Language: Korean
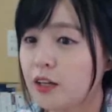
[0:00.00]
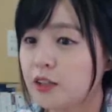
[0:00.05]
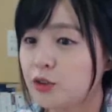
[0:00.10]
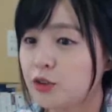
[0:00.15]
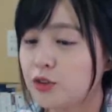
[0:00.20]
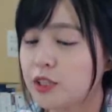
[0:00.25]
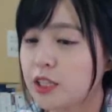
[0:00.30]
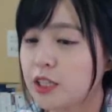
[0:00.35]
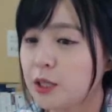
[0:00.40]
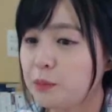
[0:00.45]

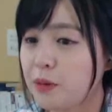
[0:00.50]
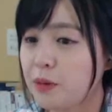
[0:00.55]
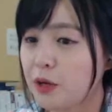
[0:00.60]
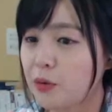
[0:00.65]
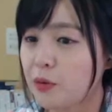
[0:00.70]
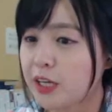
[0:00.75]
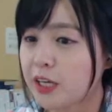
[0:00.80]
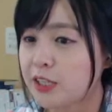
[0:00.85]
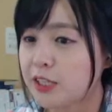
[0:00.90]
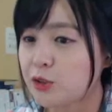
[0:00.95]
숙제
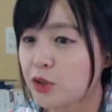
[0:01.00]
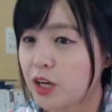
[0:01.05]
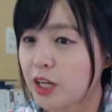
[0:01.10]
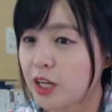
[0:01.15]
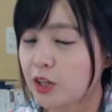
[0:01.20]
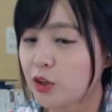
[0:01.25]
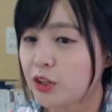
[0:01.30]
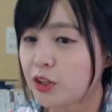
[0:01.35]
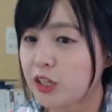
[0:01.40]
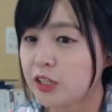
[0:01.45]
끝판왕인 줄
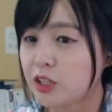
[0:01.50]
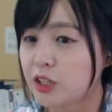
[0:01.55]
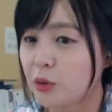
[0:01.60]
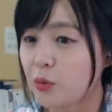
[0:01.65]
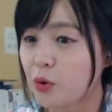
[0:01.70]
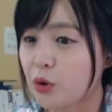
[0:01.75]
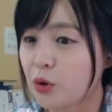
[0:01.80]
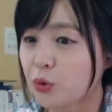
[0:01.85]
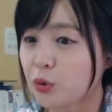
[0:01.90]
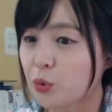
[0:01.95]
알았더니
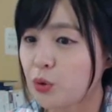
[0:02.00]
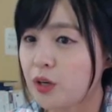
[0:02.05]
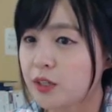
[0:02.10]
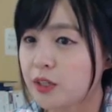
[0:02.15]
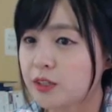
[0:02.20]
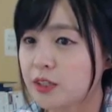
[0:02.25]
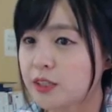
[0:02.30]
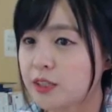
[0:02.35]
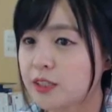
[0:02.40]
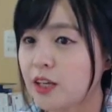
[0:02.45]
저번 거
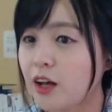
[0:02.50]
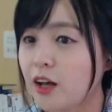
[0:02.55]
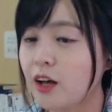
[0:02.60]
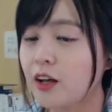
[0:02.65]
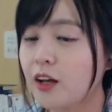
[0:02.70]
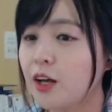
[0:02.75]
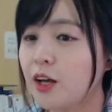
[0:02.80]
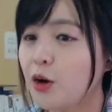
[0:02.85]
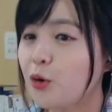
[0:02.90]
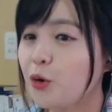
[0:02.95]

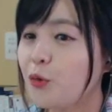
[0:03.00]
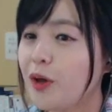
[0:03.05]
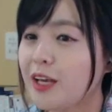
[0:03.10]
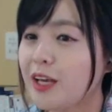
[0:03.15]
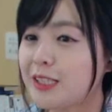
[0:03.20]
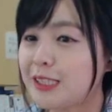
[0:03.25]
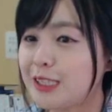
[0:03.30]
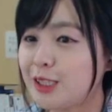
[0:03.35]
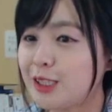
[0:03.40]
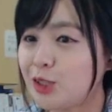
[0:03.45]
돌렸었어.
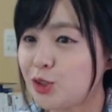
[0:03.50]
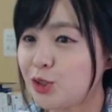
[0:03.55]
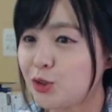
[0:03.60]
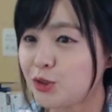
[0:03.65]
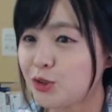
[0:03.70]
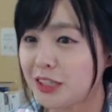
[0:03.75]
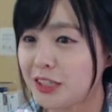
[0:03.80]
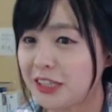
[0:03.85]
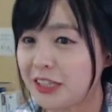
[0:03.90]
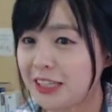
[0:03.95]
웨
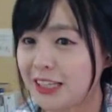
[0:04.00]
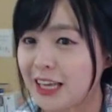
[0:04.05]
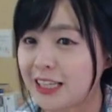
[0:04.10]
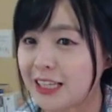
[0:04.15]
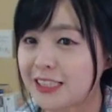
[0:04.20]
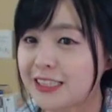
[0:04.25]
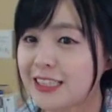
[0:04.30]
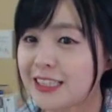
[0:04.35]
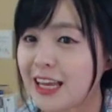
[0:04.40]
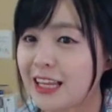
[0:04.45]
칭춘
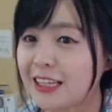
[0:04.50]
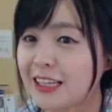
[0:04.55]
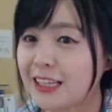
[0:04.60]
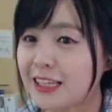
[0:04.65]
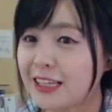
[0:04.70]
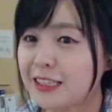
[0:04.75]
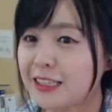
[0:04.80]
디엔짠